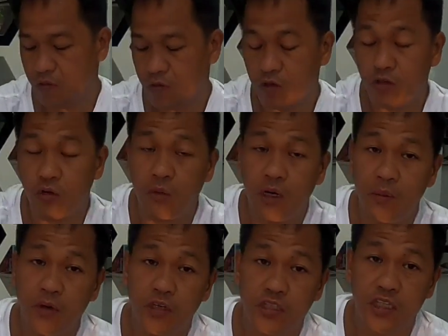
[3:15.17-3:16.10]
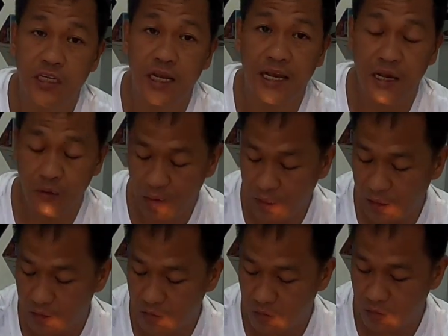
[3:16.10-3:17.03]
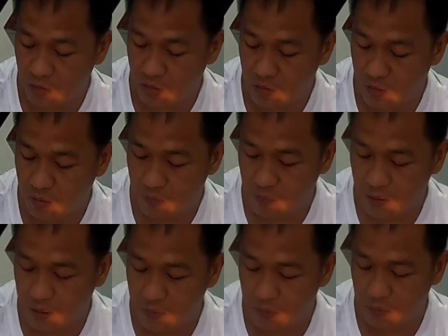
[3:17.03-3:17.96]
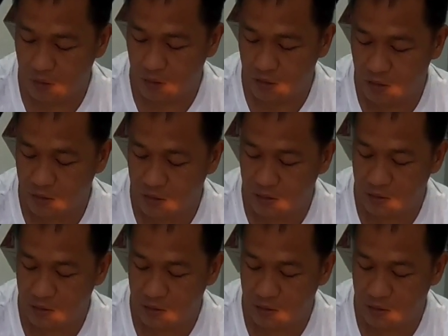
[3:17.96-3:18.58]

So ito mga boss, ginagawa ito pag mix.